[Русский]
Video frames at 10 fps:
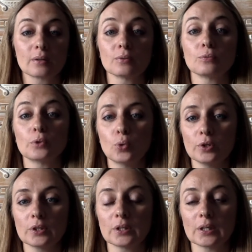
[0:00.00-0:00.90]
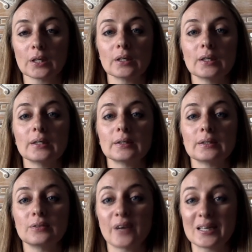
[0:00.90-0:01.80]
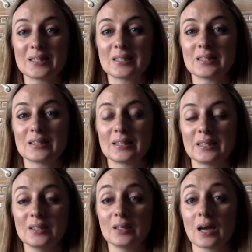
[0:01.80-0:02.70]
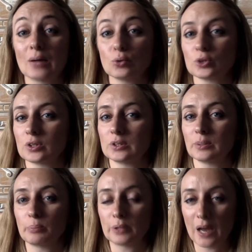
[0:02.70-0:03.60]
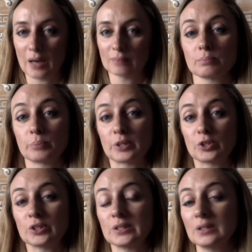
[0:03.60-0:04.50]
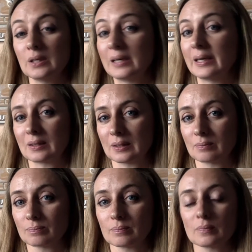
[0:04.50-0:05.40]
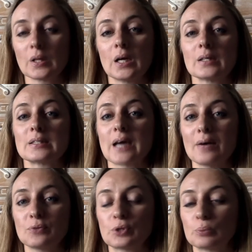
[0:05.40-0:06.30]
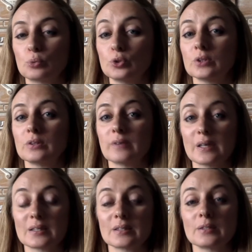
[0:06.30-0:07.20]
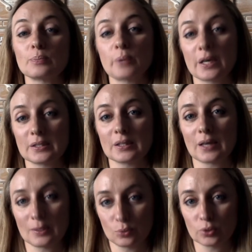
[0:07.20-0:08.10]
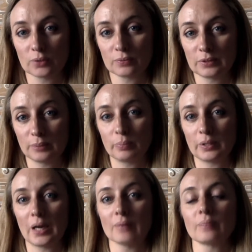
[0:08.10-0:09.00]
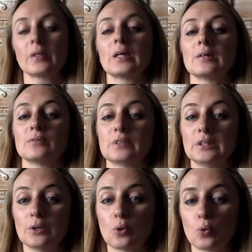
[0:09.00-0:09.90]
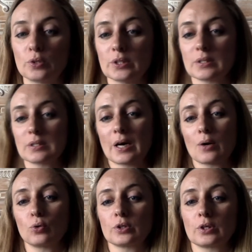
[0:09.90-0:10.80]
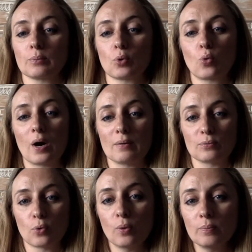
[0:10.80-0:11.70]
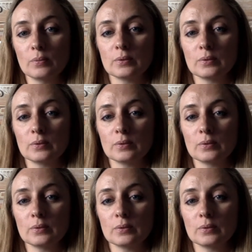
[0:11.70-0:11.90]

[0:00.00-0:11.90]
в Лондоне 23 градуса тепла, почти лето. Завтра будет 25 градусов тепла. Все ходят с коротким рукавом,